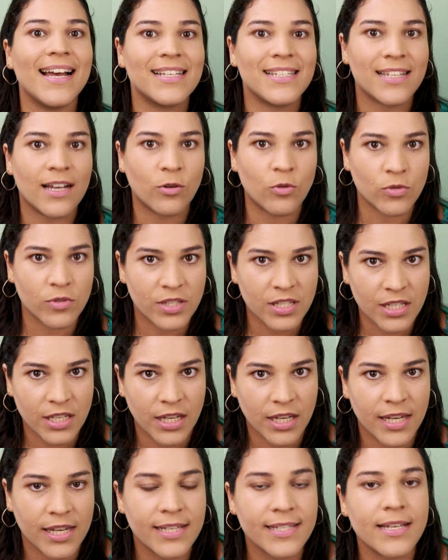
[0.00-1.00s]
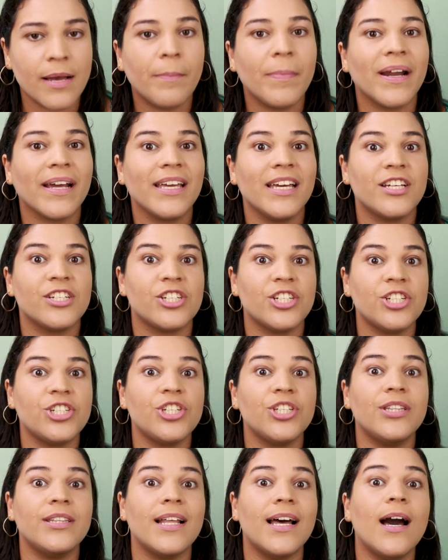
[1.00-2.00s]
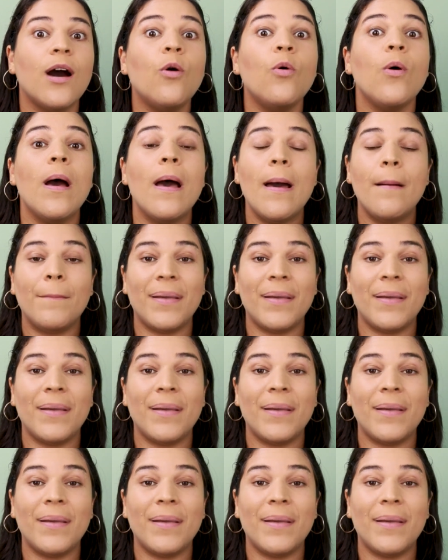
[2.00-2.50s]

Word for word: essa consciência para que a gente não